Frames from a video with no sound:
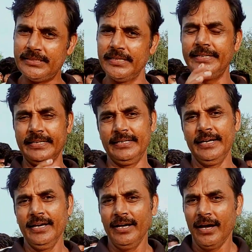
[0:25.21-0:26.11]
जी
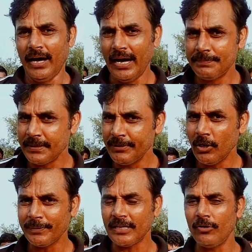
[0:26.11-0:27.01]
आप सभी
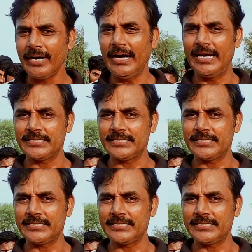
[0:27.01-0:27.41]
को पता होगा